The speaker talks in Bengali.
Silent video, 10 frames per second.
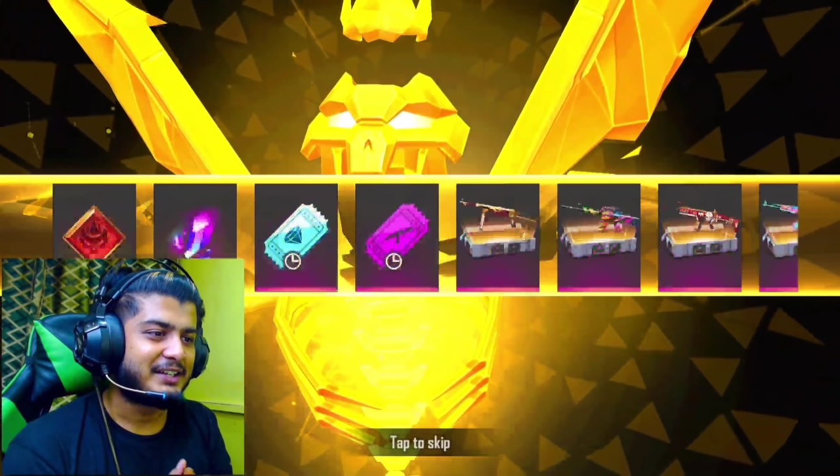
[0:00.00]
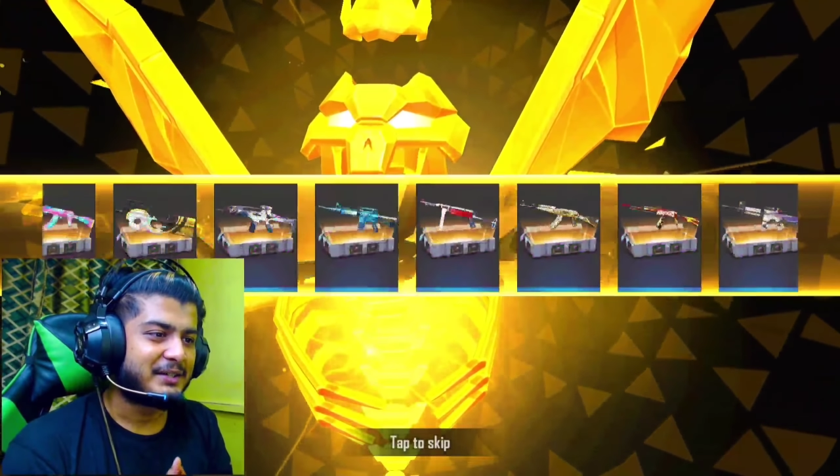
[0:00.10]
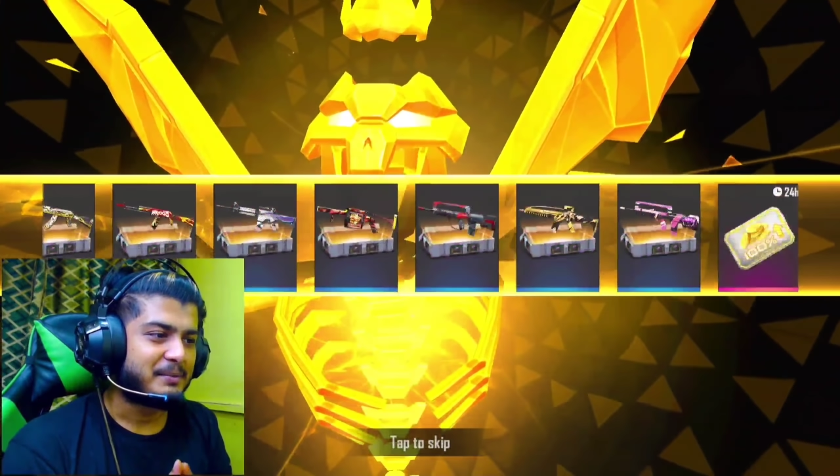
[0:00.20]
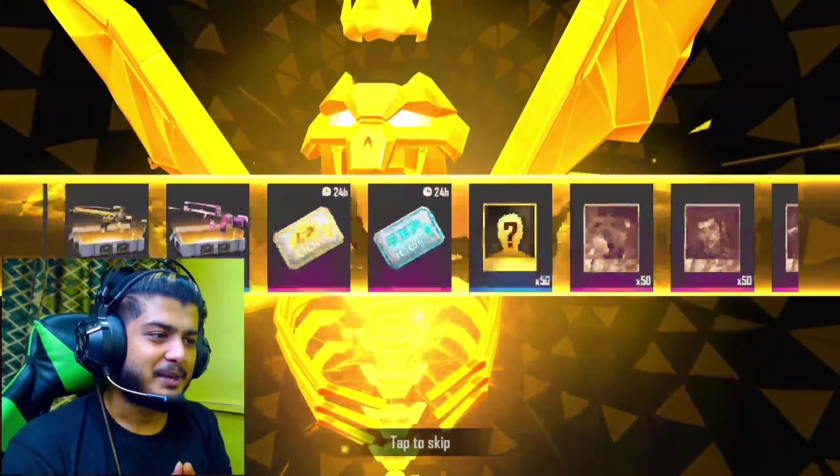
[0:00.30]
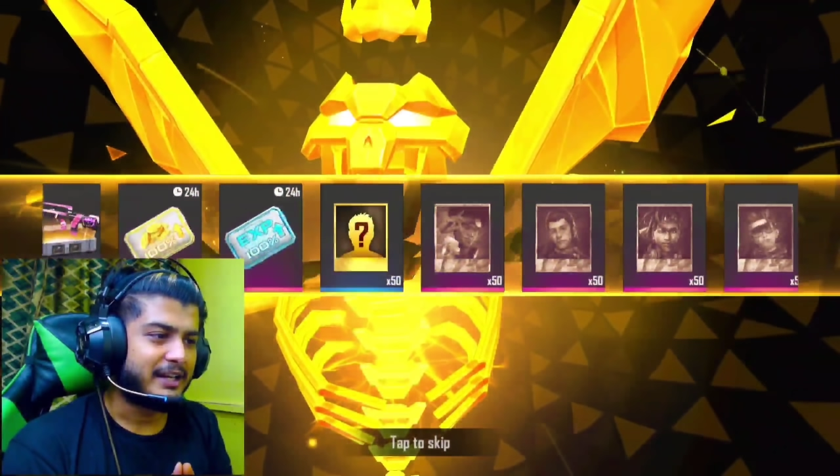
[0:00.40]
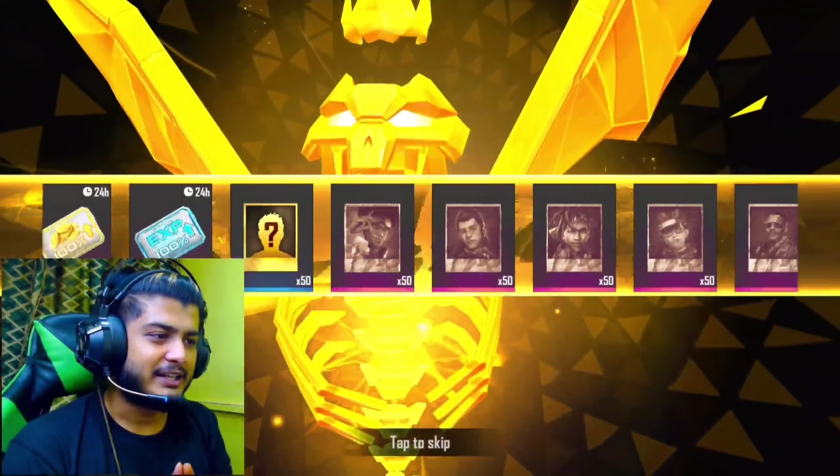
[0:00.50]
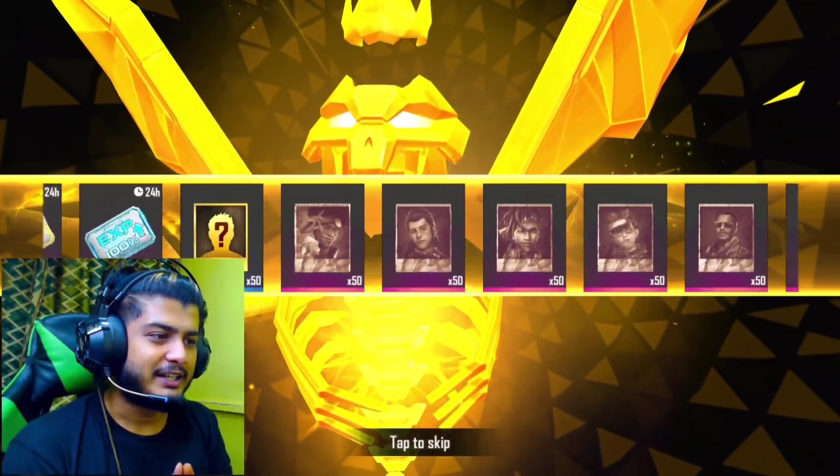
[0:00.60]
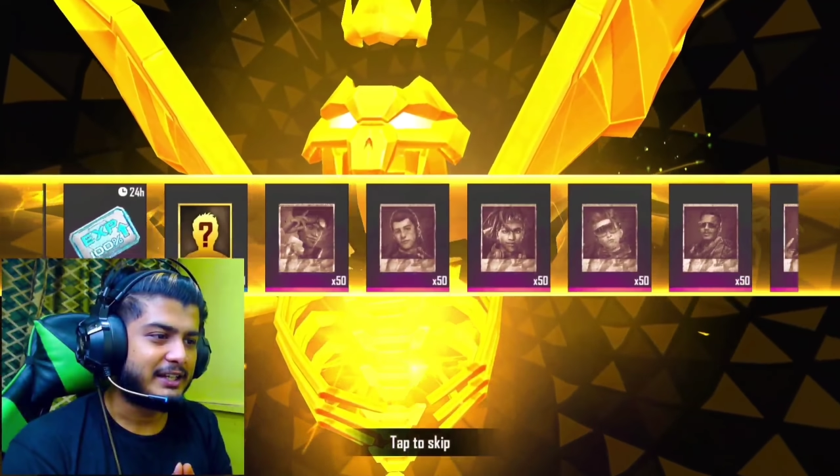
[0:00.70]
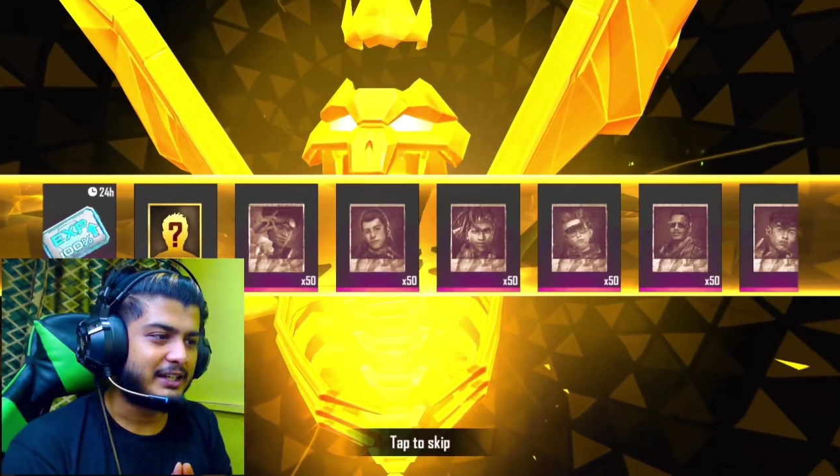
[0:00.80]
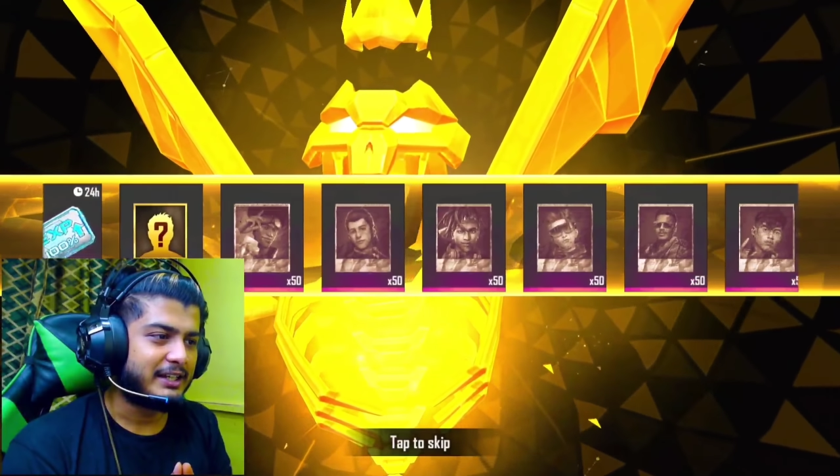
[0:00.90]
ভাই দিয়ে
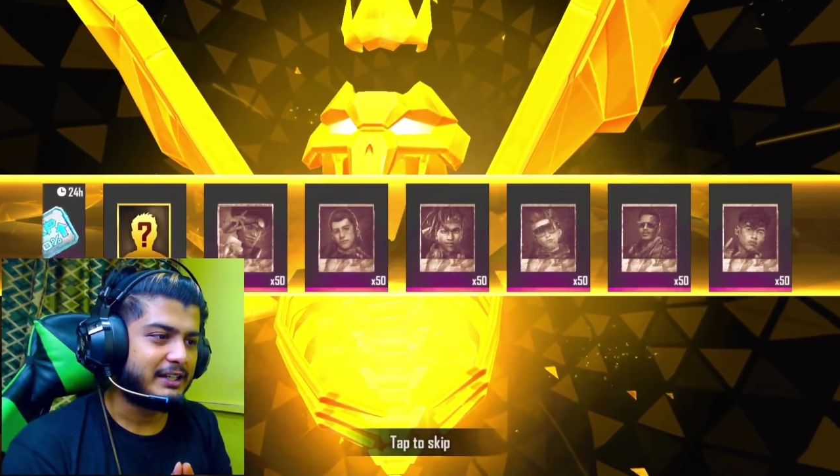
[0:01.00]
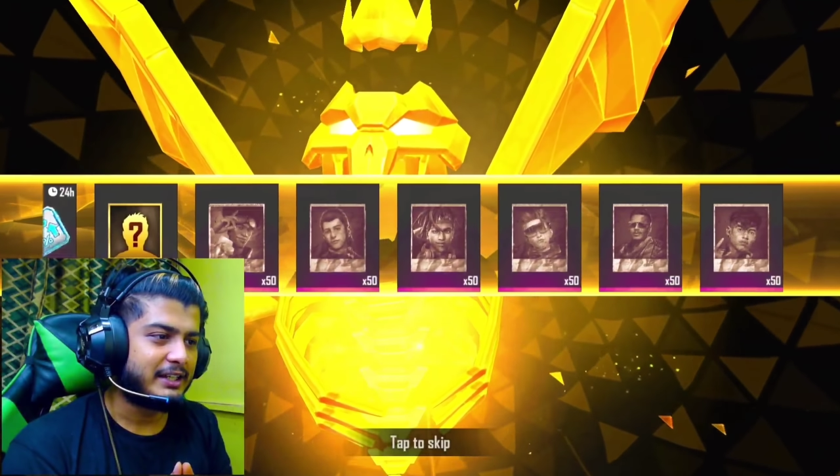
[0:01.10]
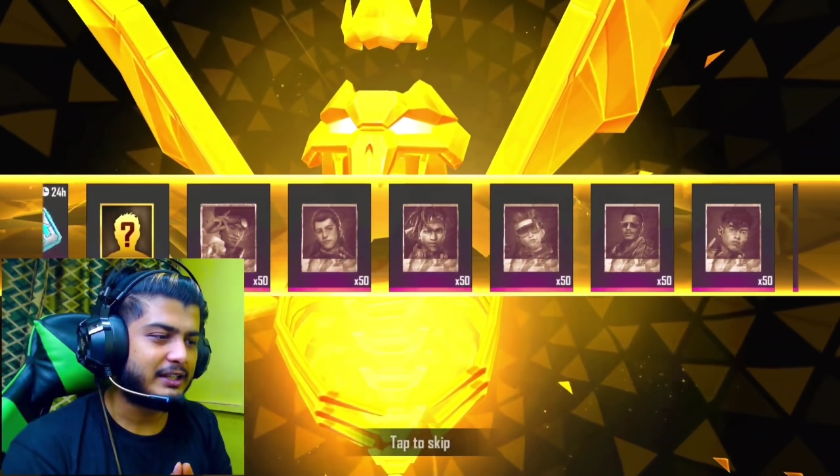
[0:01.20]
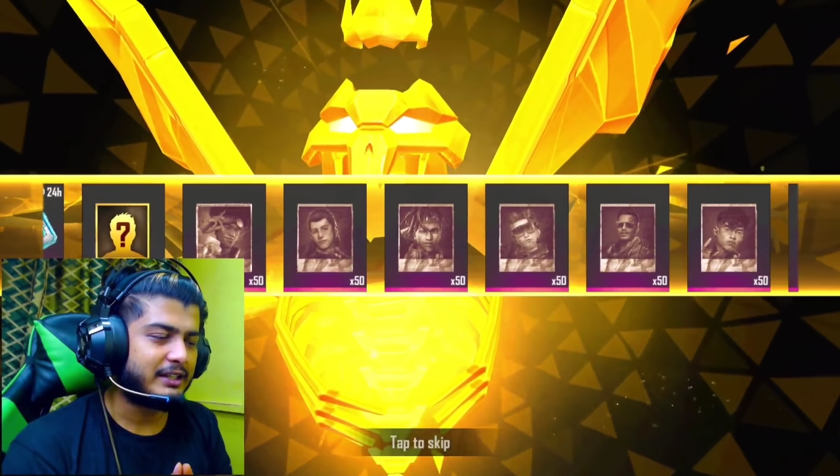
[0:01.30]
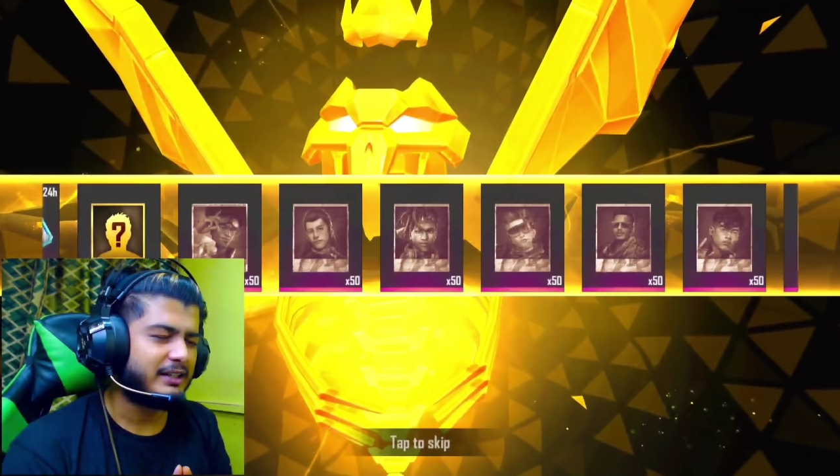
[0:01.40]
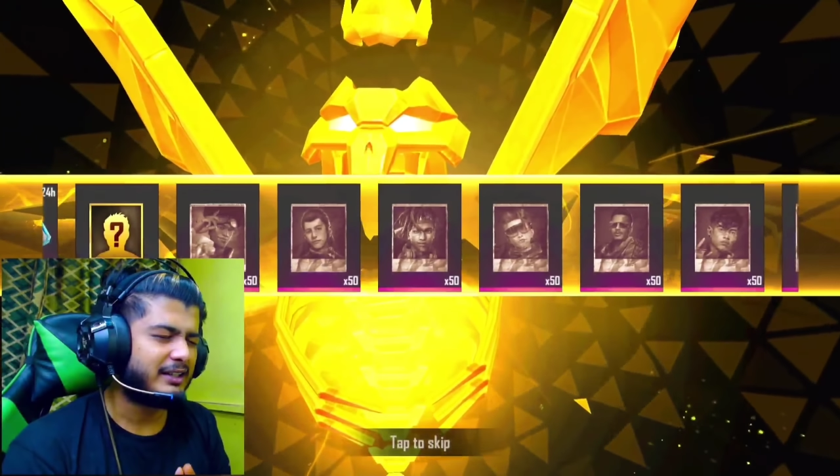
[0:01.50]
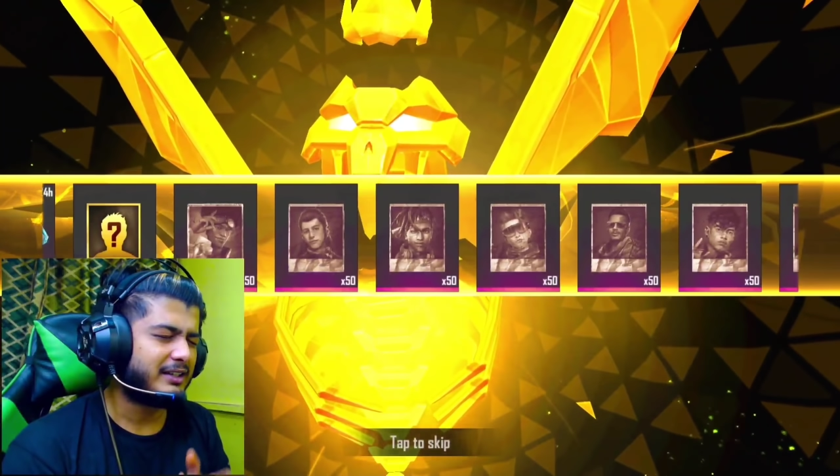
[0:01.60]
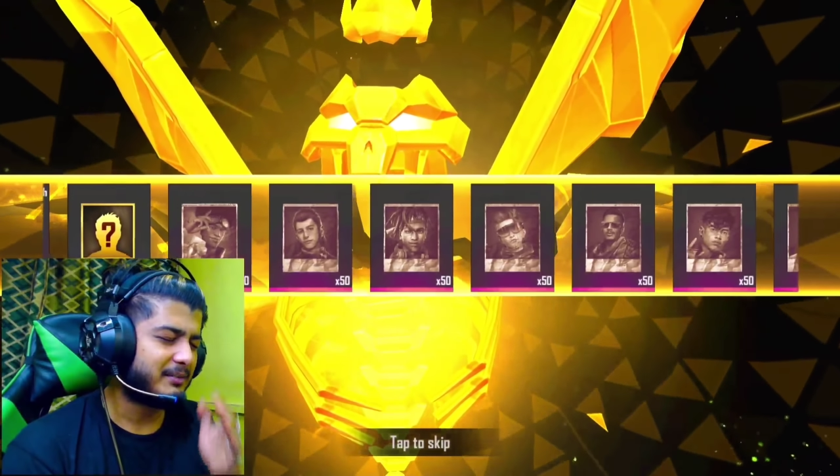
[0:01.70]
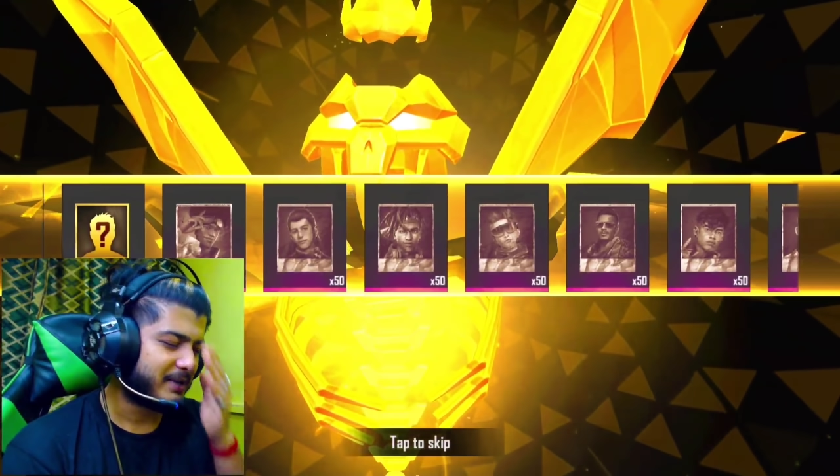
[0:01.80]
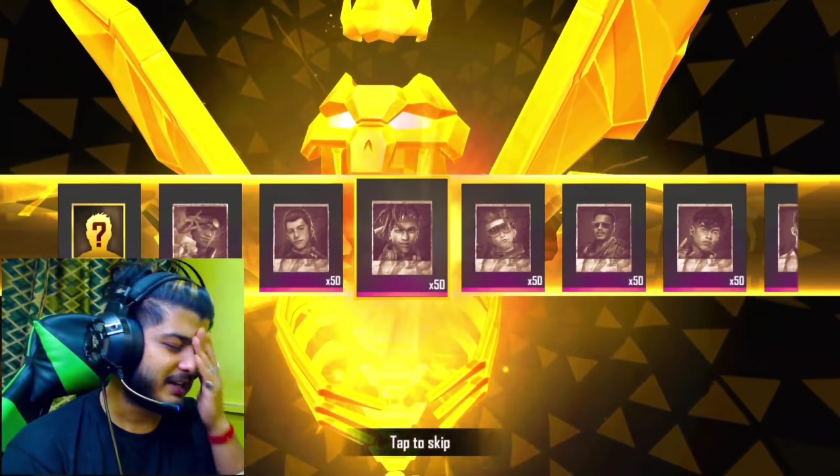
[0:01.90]
দে দিয়ে দে দিয়ে দে
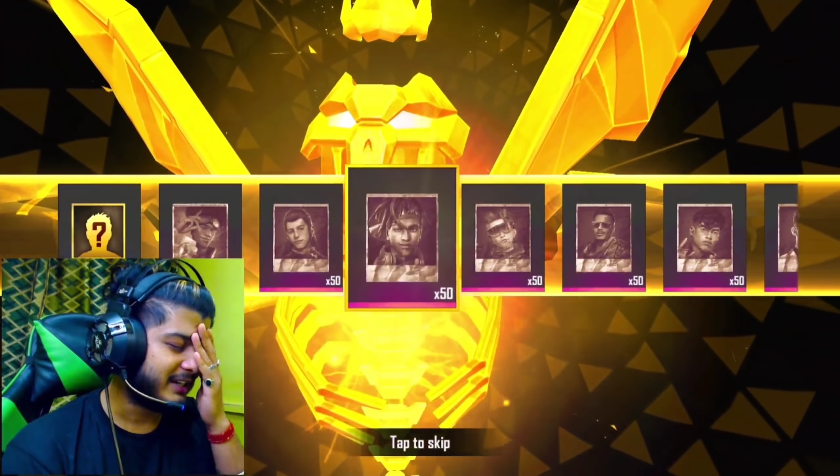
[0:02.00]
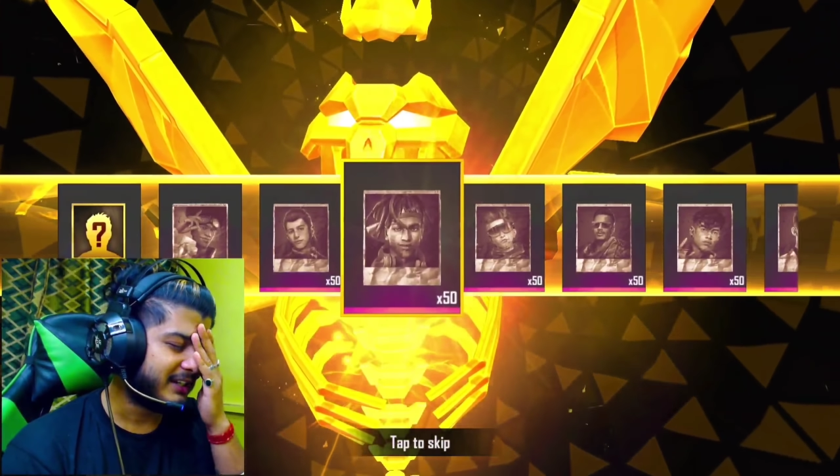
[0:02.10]
ভাই কি